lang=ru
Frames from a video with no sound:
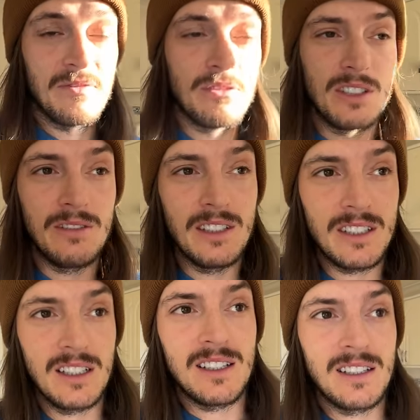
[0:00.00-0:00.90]

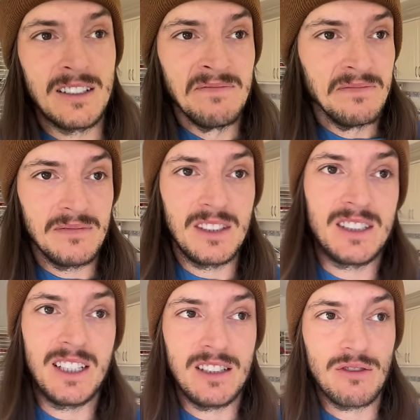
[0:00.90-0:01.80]
Удивительно.
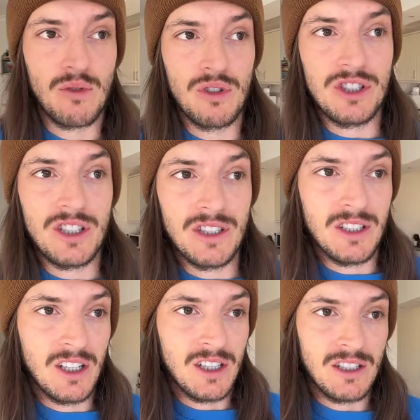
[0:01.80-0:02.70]
Здесь
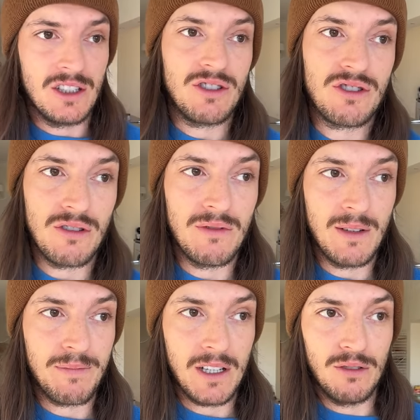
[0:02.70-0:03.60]
очень
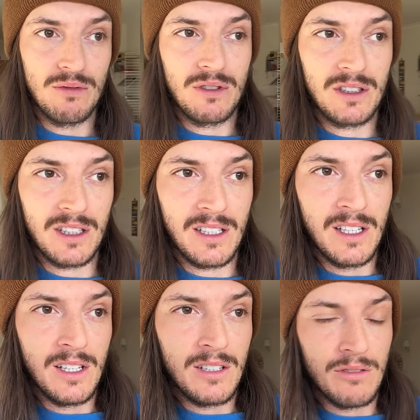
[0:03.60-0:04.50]
дешевые продукты,
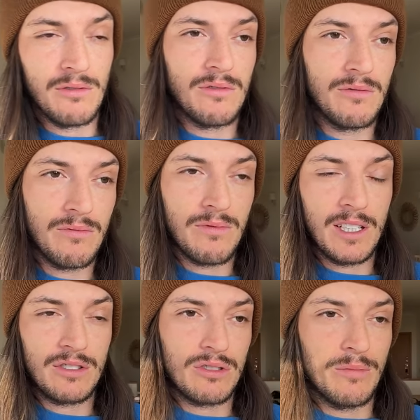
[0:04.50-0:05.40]
ну,
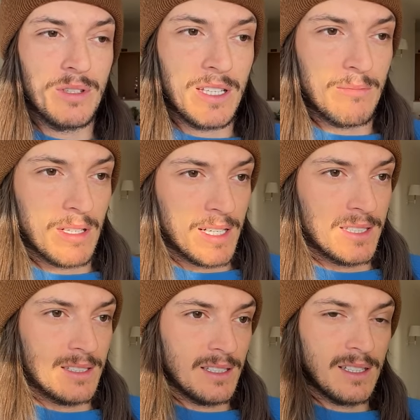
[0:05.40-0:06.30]
особенно
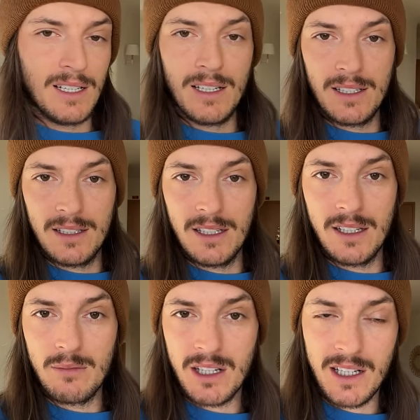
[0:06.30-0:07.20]
магазины
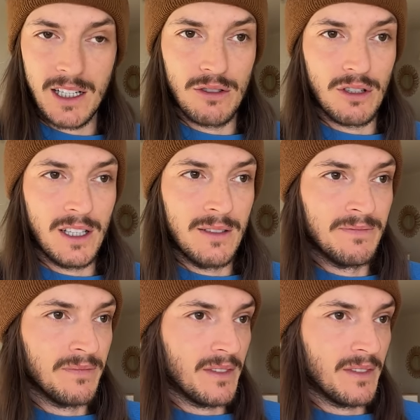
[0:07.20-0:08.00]
Lidl и Mercadona.